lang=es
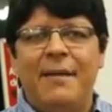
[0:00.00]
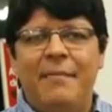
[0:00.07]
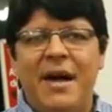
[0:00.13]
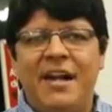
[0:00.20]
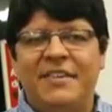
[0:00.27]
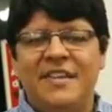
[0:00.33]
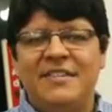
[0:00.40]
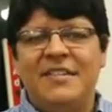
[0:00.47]

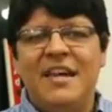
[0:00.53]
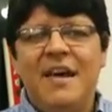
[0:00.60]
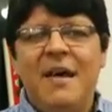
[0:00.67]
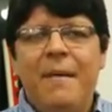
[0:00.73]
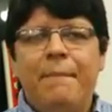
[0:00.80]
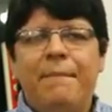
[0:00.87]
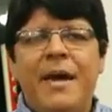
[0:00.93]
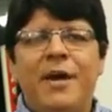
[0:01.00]
martes
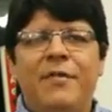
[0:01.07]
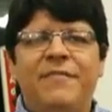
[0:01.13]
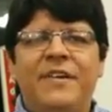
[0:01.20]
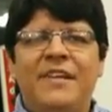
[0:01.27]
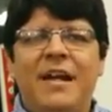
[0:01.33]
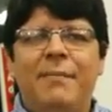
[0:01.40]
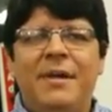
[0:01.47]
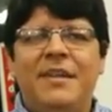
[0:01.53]
pero
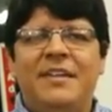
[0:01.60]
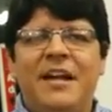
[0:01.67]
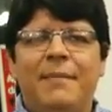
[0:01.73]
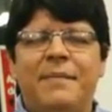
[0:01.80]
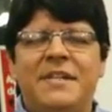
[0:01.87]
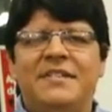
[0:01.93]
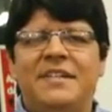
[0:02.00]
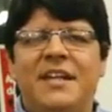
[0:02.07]
finalmente
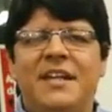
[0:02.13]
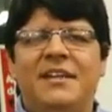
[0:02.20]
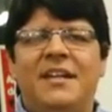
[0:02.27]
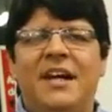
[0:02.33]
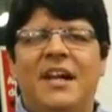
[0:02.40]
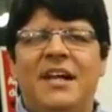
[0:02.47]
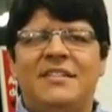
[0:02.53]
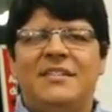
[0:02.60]
la
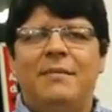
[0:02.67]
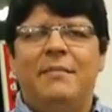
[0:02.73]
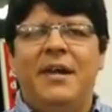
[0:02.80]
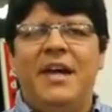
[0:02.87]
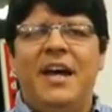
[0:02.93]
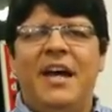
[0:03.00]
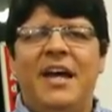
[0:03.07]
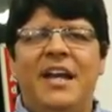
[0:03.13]
presidenta de la
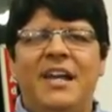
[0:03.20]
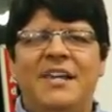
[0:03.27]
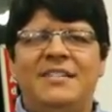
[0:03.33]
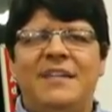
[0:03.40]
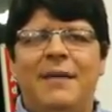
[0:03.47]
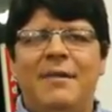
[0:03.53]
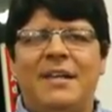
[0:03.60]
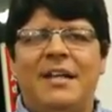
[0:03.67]
Asamblea,
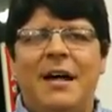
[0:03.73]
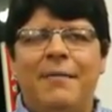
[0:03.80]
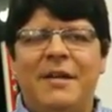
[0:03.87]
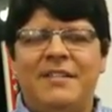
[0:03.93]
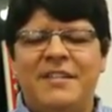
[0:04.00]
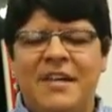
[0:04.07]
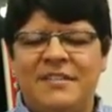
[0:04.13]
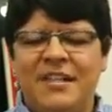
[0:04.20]
Elizabeth
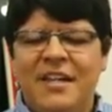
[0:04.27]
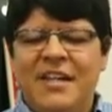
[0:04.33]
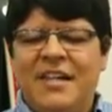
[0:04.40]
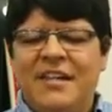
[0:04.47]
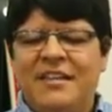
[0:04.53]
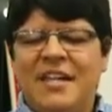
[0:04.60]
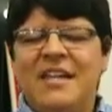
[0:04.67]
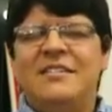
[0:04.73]
Cabezas,
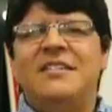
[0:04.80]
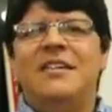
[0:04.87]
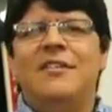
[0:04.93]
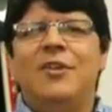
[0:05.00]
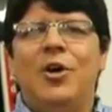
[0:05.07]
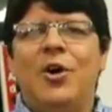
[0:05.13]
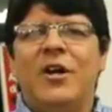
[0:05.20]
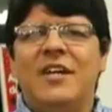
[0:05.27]

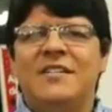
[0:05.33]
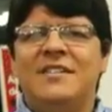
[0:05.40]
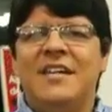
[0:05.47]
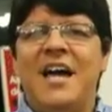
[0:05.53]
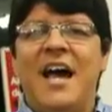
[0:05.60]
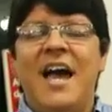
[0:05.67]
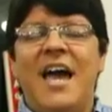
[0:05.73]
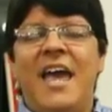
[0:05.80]
decidió que
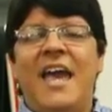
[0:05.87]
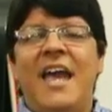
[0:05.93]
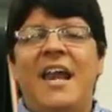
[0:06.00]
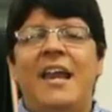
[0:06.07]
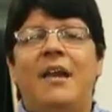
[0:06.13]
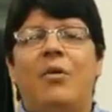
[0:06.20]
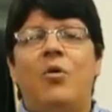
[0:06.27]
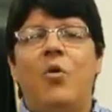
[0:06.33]
sea
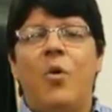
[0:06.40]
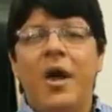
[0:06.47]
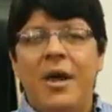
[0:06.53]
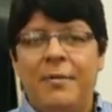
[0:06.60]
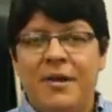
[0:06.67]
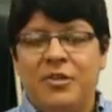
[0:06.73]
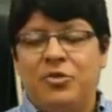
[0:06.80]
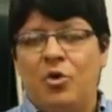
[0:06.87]
el
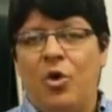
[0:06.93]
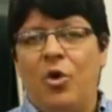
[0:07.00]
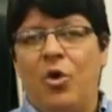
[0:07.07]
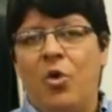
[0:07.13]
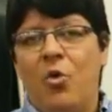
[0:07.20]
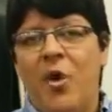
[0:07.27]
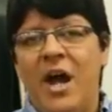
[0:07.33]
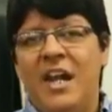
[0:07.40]
jueves, con
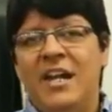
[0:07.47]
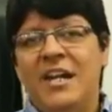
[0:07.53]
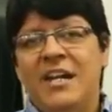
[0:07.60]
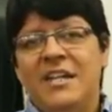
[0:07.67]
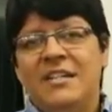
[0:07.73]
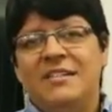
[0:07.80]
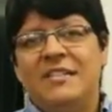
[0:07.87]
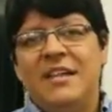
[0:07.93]
lo cual
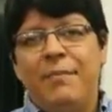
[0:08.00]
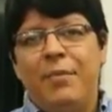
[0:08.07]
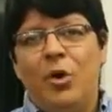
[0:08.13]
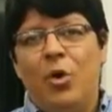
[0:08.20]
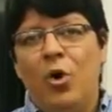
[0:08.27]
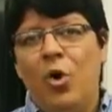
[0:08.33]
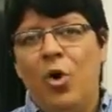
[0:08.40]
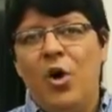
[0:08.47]
se
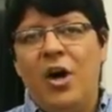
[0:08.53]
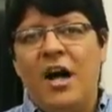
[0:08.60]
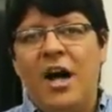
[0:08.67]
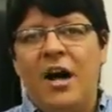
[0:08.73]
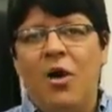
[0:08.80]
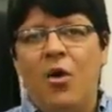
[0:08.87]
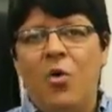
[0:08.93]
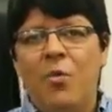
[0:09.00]

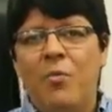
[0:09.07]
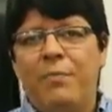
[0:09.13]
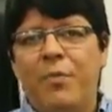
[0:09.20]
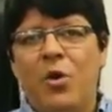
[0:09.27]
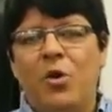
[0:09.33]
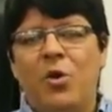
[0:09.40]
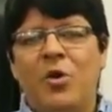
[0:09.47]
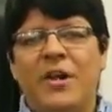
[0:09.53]
prolonga un
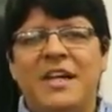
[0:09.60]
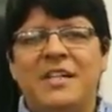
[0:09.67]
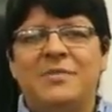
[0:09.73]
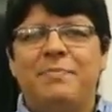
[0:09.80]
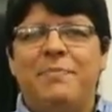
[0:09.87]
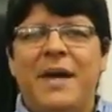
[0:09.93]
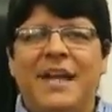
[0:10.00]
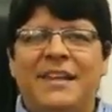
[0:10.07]
poco la
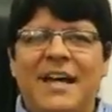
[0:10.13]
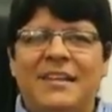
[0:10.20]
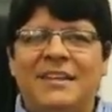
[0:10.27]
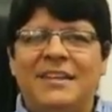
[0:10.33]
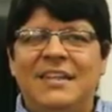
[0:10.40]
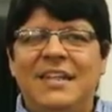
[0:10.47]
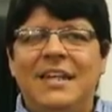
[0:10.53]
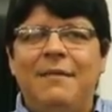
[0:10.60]

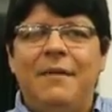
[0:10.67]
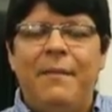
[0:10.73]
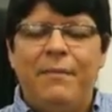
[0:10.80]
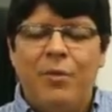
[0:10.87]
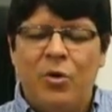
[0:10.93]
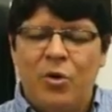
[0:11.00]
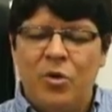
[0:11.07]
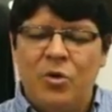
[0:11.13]

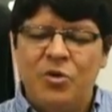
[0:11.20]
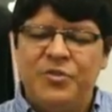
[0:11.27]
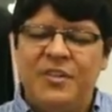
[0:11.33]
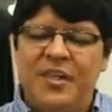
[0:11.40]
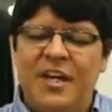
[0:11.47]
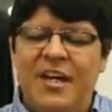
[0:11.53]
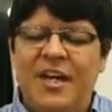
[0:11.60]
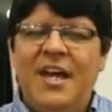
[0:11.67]
expectativa por conocer